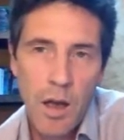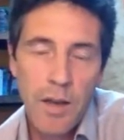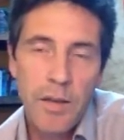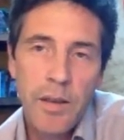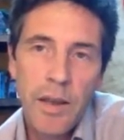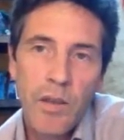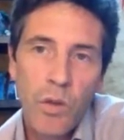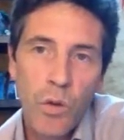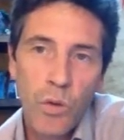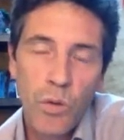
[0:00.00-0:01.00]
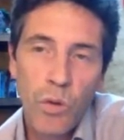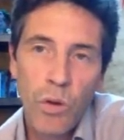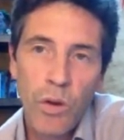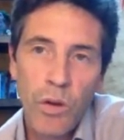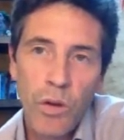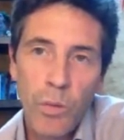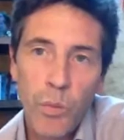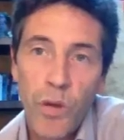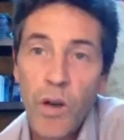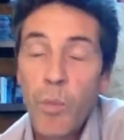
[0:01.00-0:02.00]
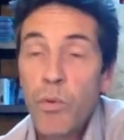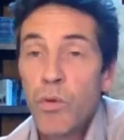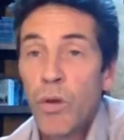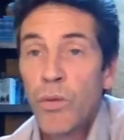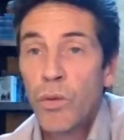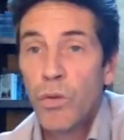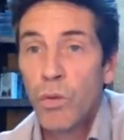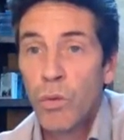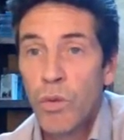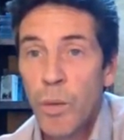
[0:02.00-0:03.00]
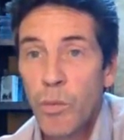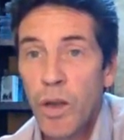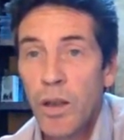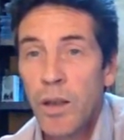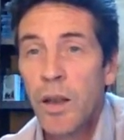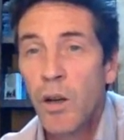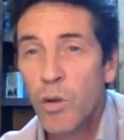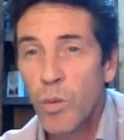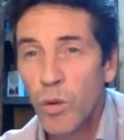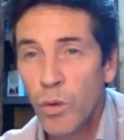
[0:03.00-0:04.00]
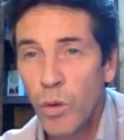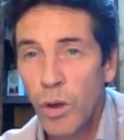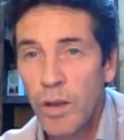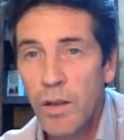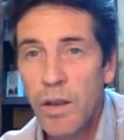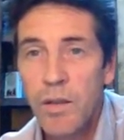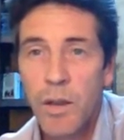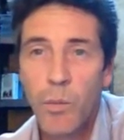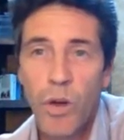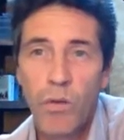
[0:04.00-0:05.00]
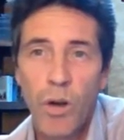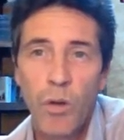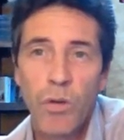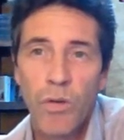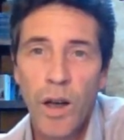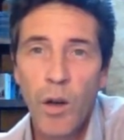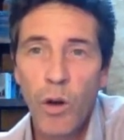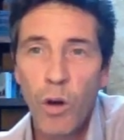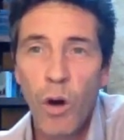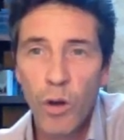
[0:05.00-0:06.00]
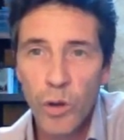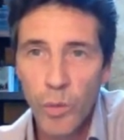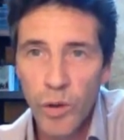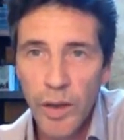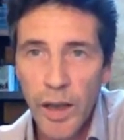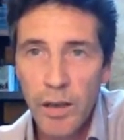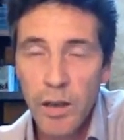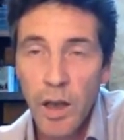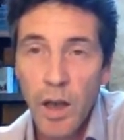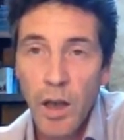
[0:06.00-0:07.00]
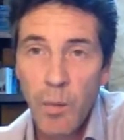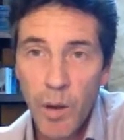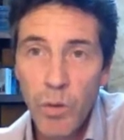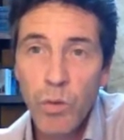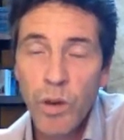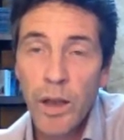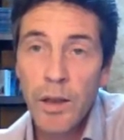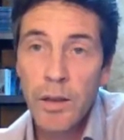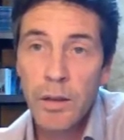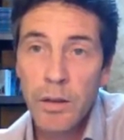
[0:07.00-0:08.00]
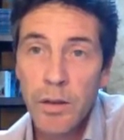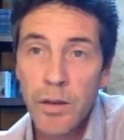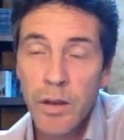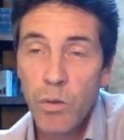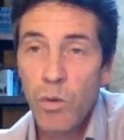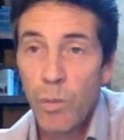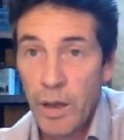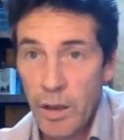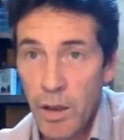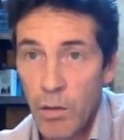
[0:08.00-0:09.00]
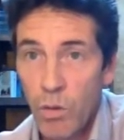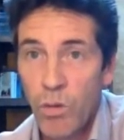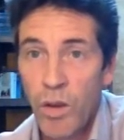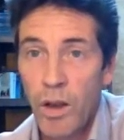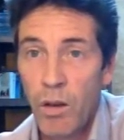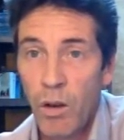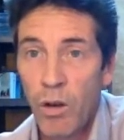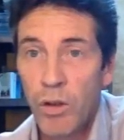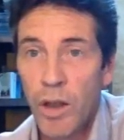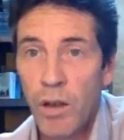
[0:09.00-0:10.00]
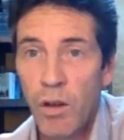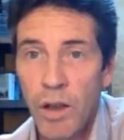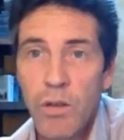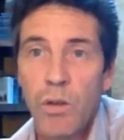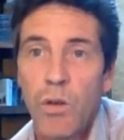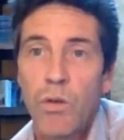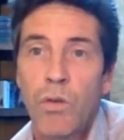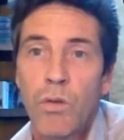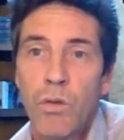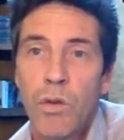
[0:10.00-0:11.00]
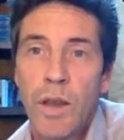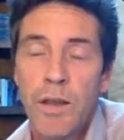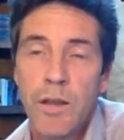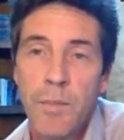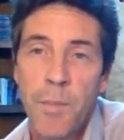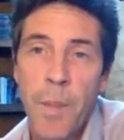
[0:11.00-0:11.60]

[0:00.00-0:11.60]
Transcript: La citation euh, peut avoir plusieurs fonctions. Ça peut être un argument d'autorité, ça peut avoir une valeur ornementale, mais en tout cas, euh, c'est une manière de faire rentrer en résonance deux textes.